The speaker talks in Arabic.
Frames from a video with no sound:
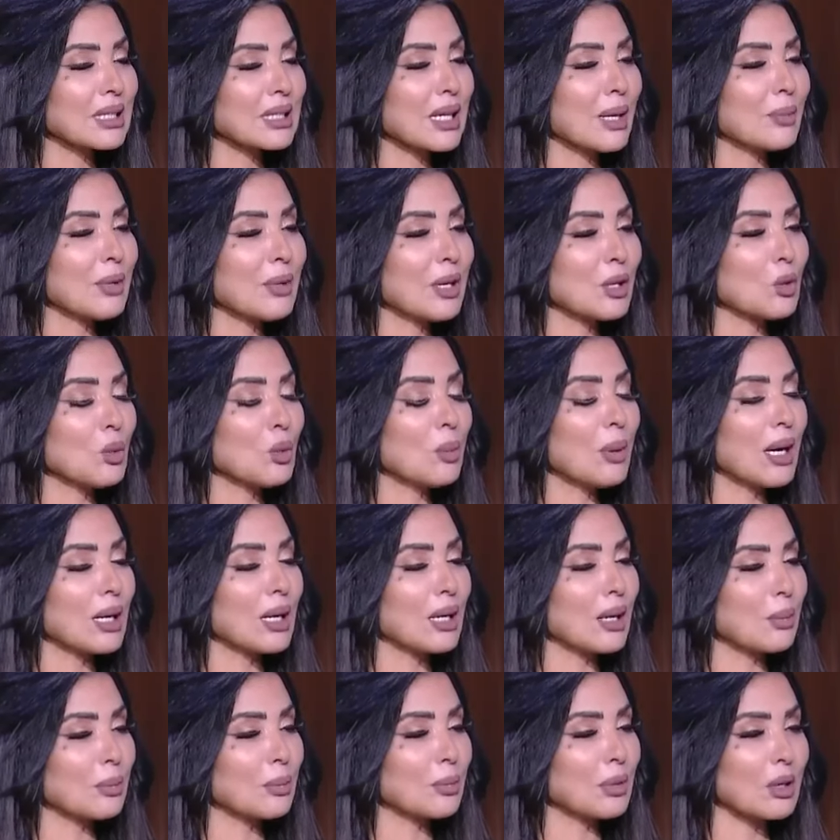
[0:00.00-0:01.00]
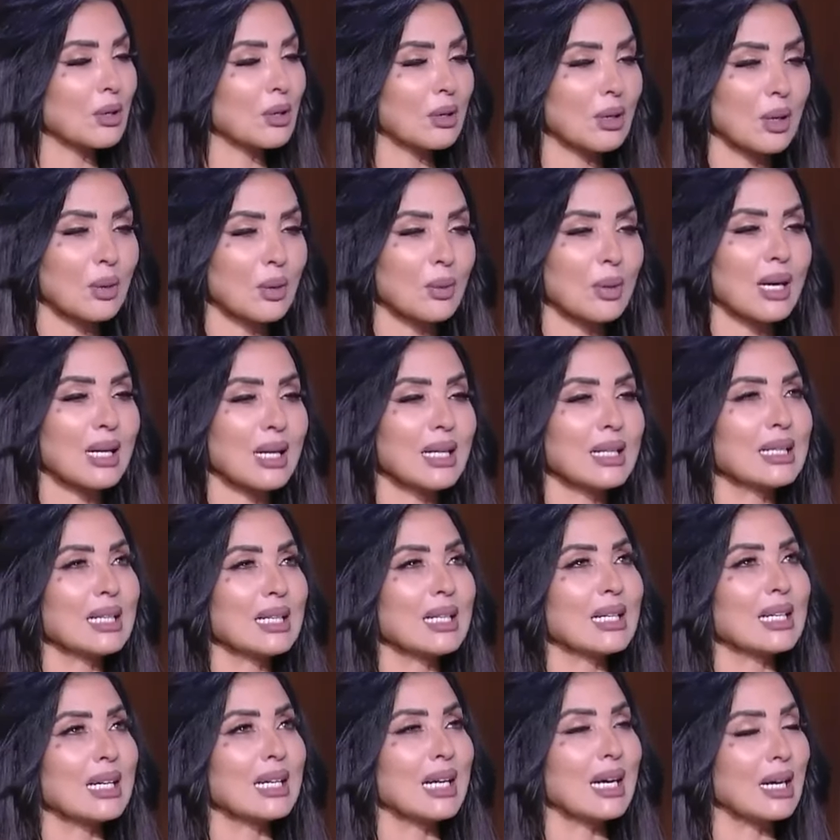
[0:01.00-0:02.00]
بس هي مغلوبه على امرها او قالت
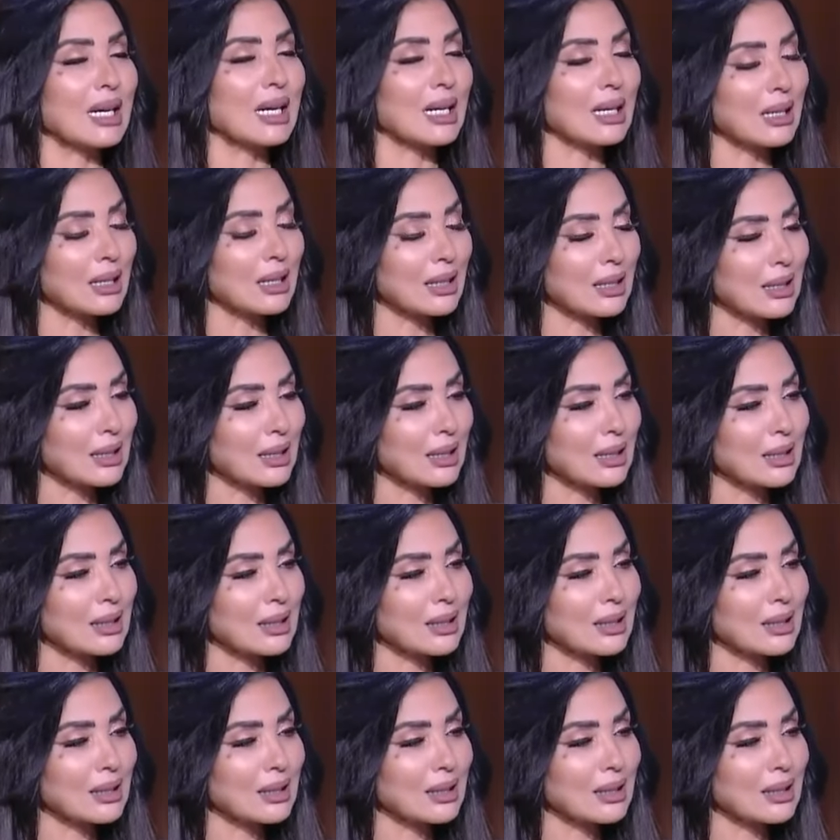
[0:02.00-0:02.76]
لك لا لا